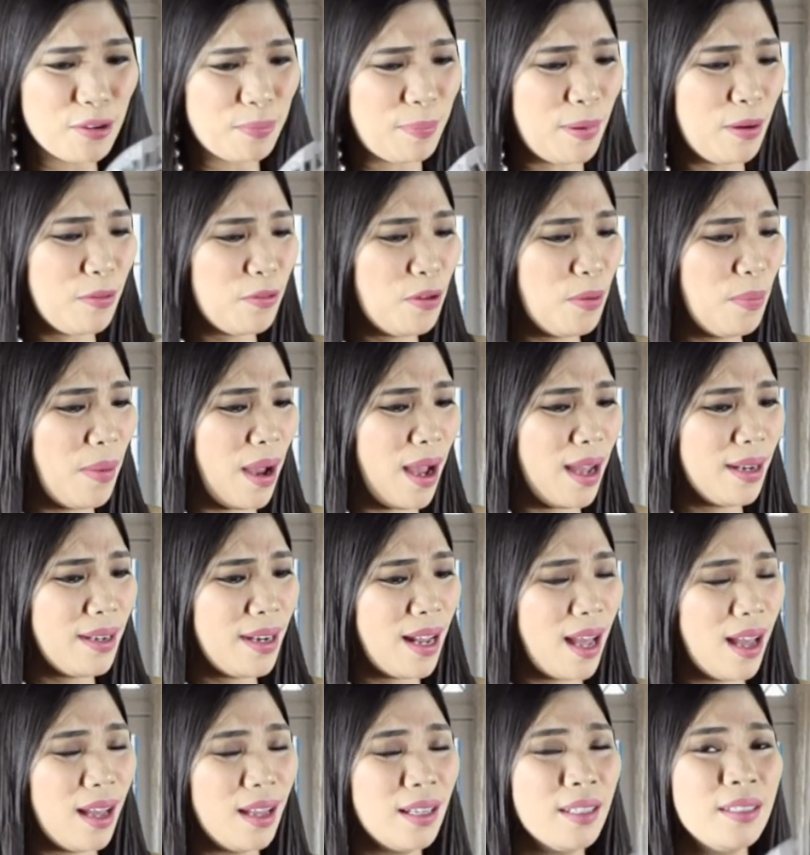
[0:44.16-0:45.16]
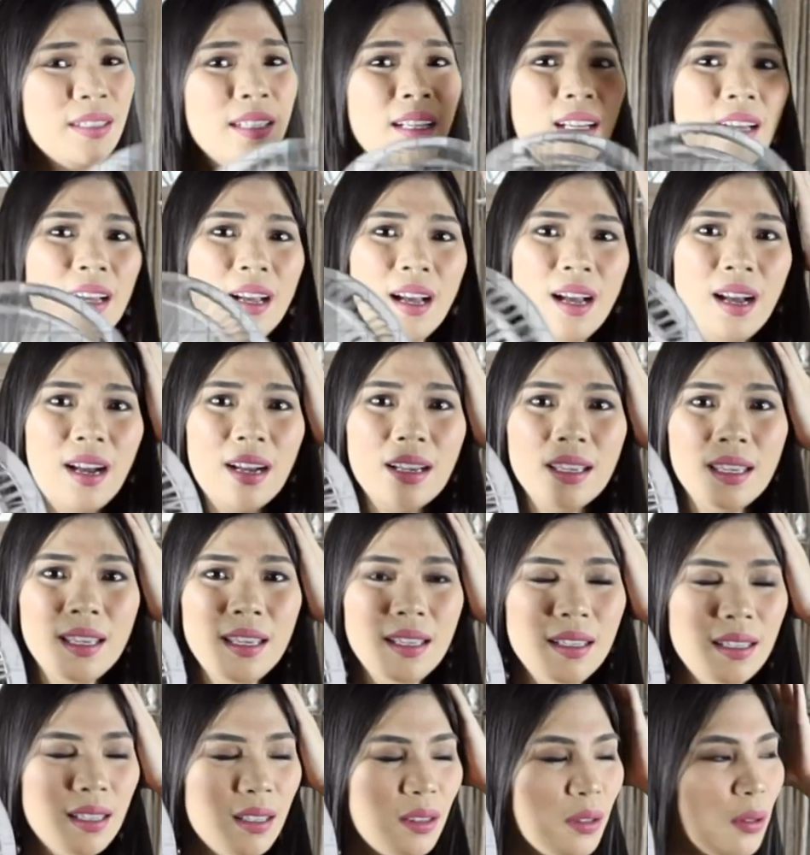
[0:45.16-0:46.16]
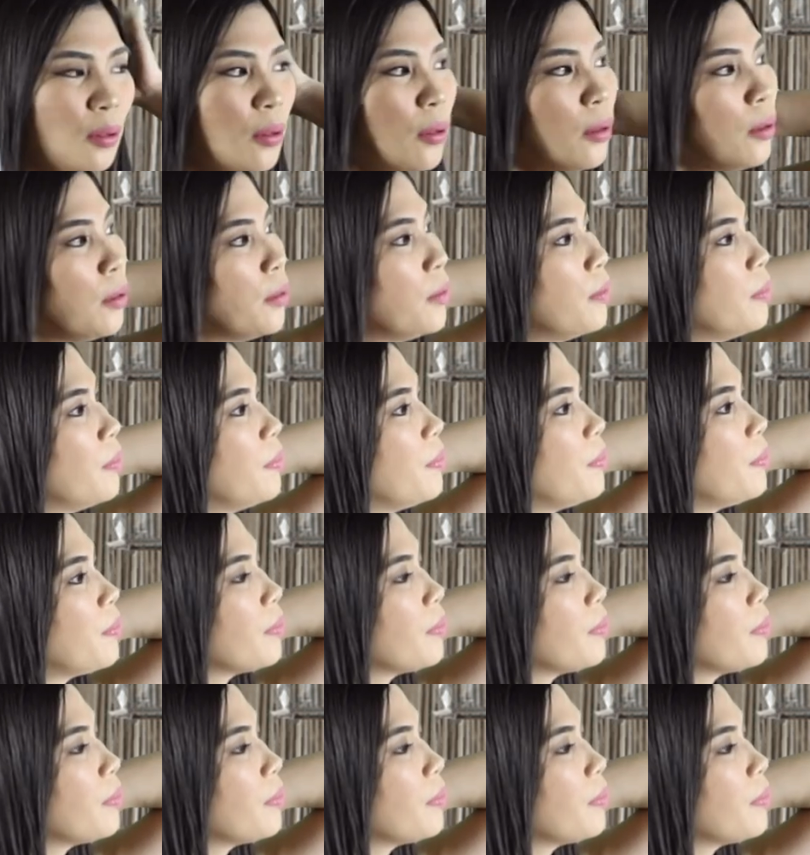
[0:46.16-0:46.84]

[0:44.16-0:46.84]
Ayaw pang gumana. Ang init, oh.